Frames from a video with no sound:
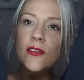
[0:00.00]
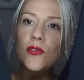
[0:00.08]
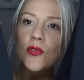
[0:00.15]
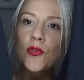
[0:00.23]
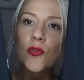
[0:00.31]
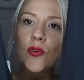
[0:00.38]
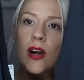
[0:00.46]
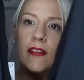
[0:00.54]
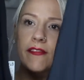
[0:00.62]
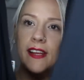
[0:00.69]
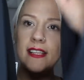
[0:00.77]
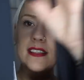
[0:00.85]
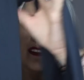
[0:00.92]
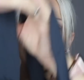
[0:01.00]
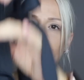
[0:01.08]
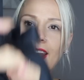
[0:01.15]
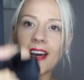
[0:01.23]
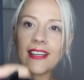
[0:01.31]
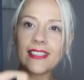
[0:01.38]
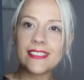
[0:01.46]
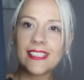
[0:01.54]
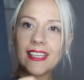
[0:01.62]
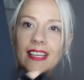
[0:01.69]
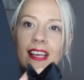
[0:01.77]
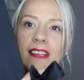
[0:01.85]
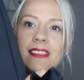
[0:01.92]
Et du coup en fait ça là
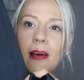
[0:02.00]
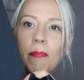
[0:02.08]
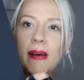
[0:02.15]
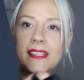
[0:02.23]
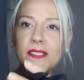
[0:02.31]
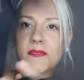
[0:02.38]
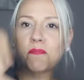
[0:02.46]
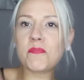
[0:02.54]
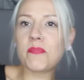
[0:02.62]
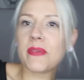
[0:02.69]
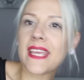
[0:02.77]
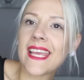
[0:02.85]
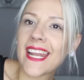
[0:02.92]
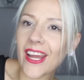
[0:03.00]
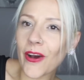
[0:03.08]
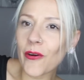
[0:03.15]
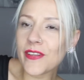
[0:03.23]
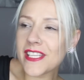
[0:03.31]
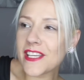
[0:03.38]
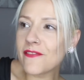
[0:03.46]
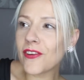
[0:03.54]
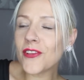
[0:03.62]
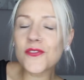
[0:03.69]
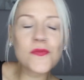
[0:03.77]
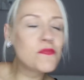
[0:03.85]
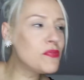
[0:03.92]
ça passe pile au niveau
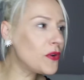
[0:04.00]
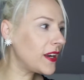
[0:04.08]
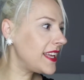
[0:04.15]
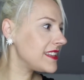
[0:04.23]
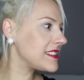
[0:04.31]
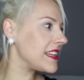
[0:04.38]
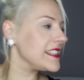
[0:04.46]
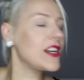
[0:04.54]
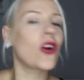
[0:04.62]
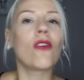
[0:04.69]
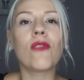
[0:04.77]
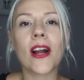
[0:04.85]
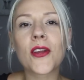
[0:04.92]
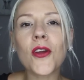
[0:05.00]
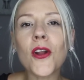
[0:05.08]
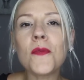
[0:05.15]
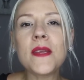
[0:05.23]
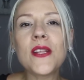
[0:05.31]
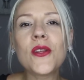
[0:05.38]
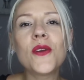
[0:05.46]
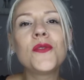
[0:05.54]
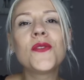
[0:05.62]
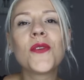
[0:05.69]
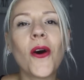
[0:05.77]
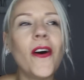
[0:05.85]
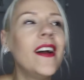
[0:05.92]
du bourrelet, c'est-à-dire qu'on voit que le milieu
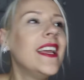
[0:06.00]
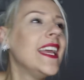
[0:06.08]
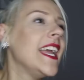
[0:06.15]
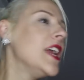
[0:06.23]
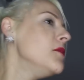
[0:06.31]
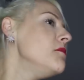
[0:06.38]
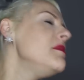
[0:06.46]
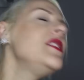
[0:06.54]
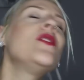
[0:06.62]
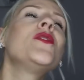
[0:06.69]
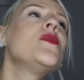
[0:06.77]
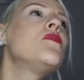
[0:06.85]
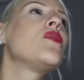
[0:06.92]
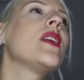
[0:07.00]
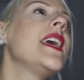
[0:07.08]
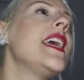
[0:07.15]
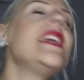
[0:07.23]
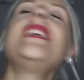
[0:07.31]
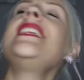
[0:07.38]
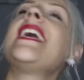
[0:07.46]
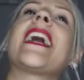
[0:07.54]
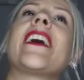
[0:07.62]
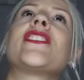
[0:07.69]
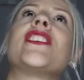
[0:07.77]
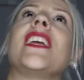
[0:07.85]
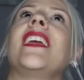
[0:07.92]
du dos et le milieu du bourrelet, il est
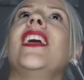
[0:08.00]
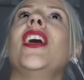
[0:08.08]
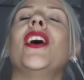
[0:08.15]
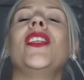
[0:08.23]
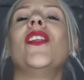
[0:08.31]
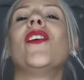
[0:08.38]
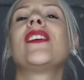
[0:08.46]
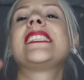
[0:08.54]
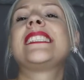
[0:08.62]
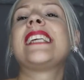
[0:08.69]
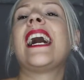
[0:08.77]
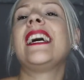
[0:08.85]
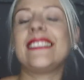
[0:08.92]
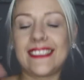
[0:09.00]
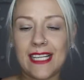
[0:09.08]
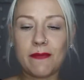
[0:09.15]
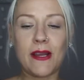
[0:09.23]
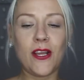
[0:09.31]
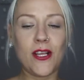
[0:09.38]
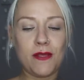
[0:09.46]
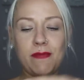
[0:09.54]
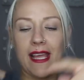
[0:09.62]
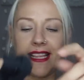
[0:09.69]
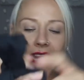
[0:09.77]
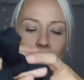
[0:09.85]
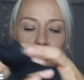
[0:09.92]
caché. Donc ça, c'est le maillot de
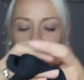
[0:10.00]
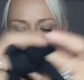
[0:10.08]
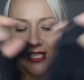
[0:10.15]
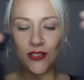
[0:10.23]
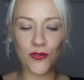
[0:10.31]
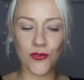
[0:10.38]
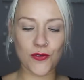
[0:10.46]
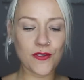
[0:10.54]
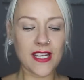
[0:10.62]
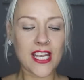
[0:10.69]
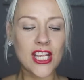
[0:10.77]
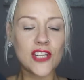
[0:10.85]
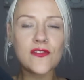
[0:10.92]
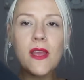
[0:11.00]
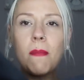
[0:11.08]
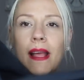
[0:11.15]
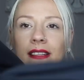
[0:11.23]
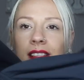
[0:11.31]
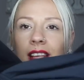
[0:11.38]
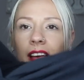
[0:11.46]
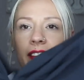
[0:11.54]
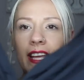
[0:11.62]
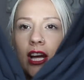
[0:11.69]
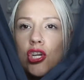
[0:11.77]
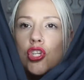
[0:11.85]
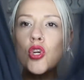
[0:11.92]
bain de la mort qui tue. Je vais mettre ça
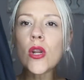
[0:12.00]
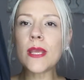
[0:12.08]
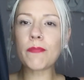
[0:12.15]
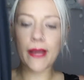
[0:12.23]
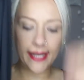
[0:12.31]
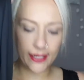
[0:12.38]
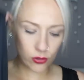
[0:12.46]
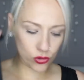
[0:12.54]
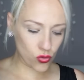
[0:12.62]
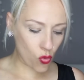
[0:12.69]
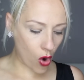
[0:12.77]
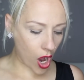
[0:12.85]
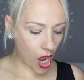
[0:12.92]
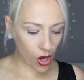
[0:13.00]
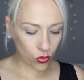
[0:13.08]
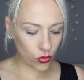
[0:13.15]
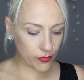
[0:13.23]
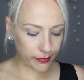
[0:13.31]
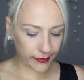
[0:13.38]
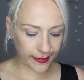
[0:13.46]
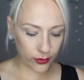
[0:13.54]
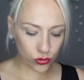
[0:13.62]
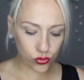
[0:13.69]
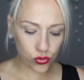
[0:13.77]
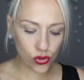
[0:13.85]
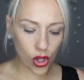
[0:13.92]
avec un joli pareo noir ou un pareo
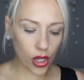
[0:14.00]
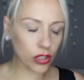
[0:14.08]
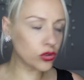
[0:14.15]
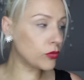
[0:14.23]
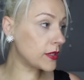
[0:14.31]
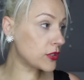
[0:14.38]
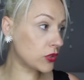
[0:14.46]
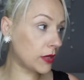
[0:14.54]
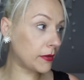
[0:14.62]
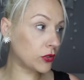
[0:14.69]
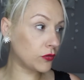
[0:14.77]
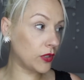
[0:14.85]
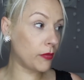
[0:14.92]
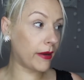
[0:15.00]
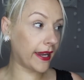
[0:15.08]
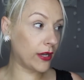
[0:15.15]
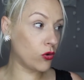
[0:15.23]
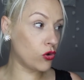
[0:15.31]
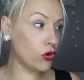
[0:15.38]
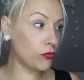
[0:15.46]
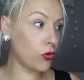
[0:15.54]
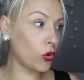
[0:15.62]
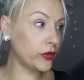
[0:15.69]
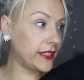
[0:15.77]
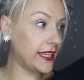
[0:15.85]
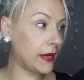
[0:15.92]
de couleur. Dommage qu'on n'a pas trouvé le pareo
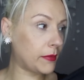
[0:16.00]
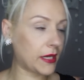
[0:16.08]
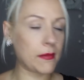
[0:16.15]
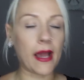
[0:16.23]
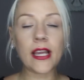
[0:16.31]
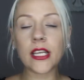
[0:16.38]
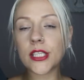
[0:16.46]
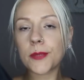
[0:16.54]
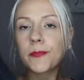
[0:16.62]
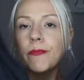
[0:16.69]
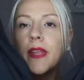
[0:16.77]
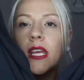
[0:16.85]
brodé à Primark.